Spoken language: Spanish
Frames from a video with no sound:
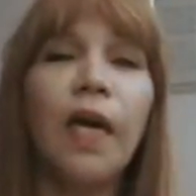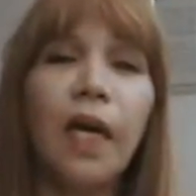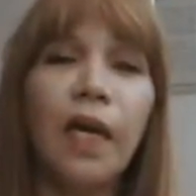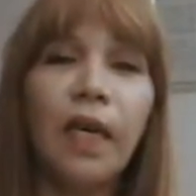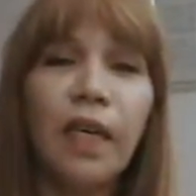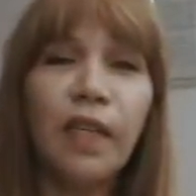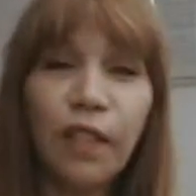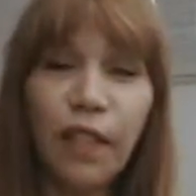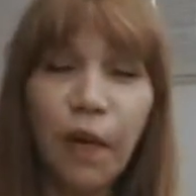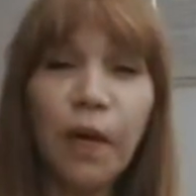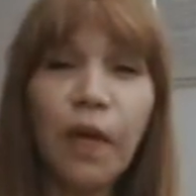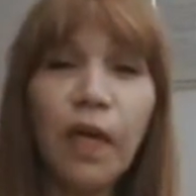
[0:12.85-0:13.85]

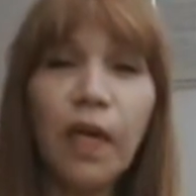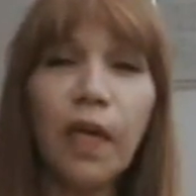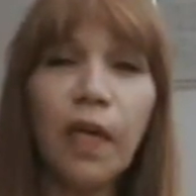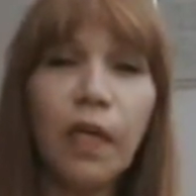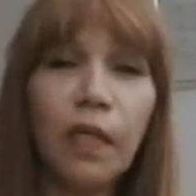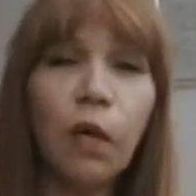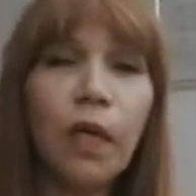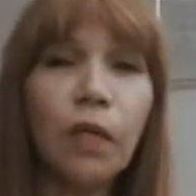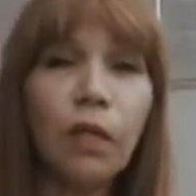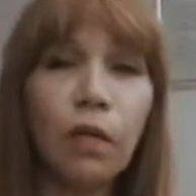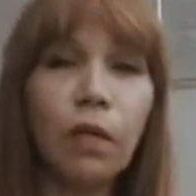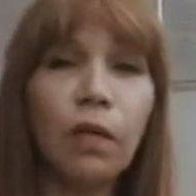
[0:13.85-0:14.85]
estaba en esta
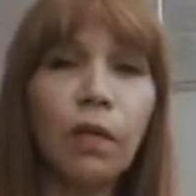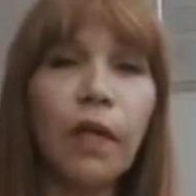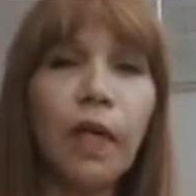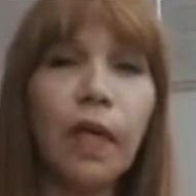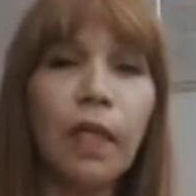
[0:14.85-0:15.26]
ocasión, en,